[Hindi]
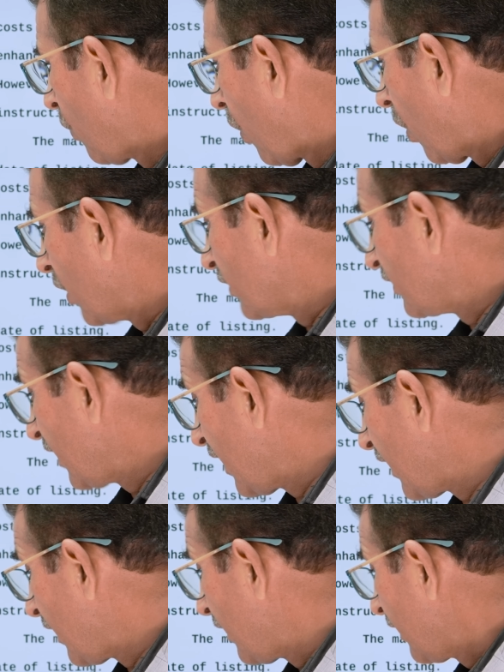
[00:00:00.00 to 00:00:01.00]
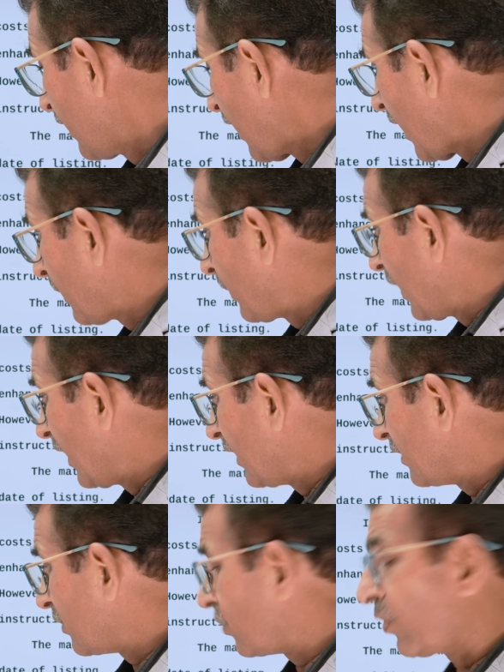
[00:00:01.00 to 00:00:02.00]
और ये
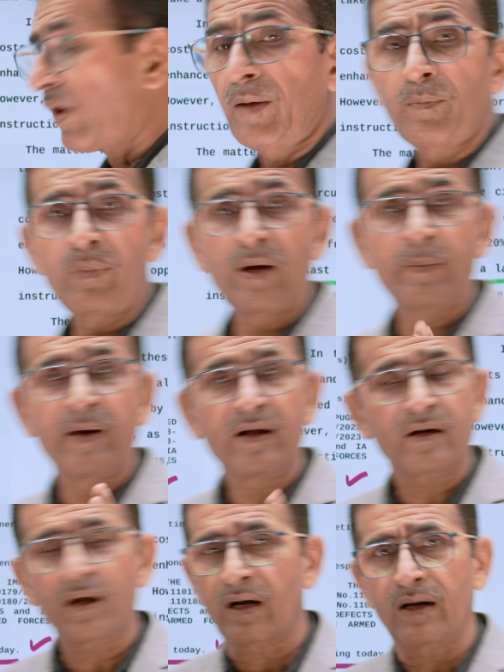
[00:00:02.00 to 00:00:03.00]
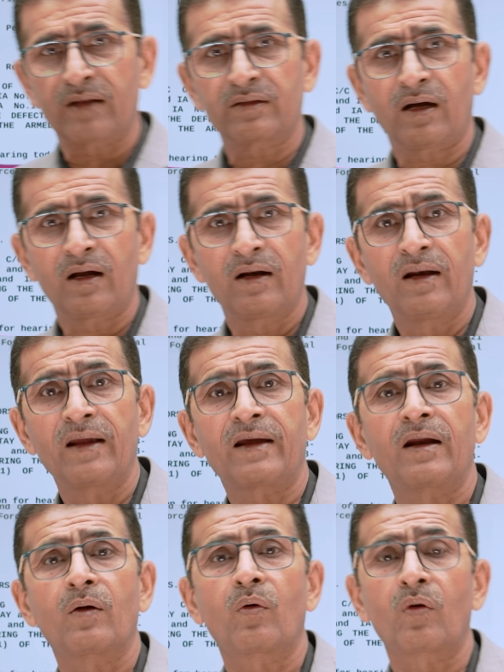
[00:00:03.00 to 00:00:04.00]
एपेलेंट को इम्प्लीमेंट करना था
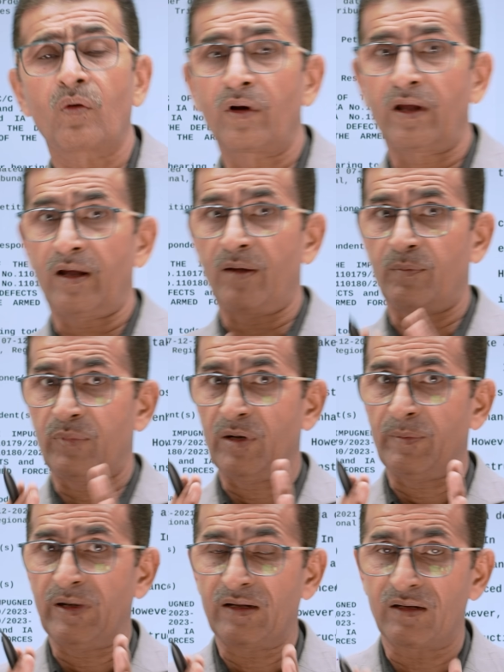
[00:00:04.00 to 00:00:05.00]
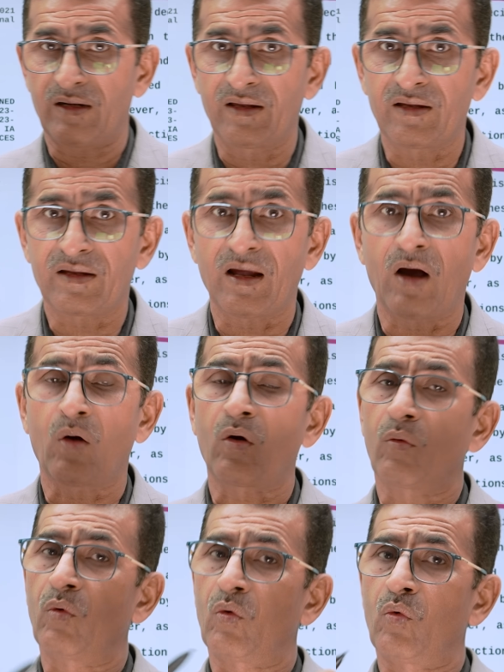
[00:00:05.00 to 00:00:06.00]
लेकिन उन्होंने इम्प्लीमेंट नहीं किया और
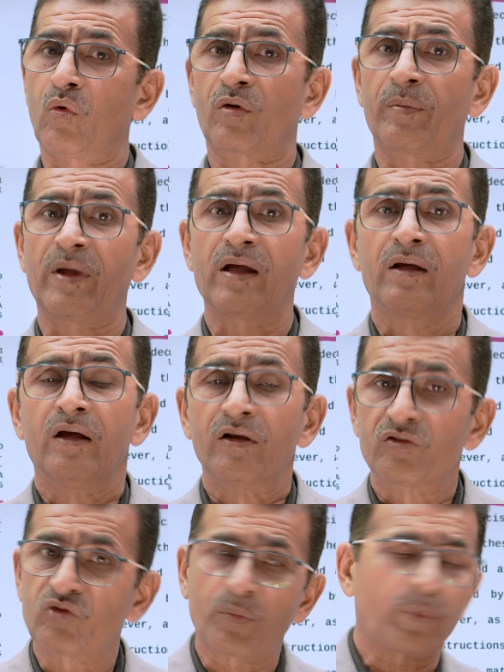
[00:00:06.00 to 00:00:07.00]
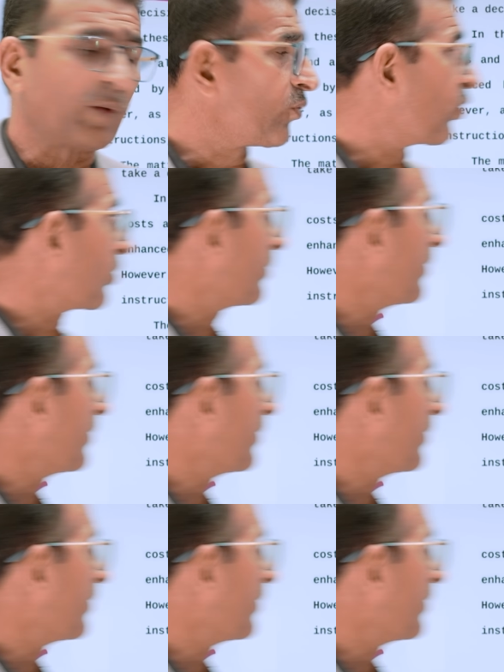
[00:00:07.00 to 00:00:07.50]
वो कोर्ट में सुप्रीम कोर्ट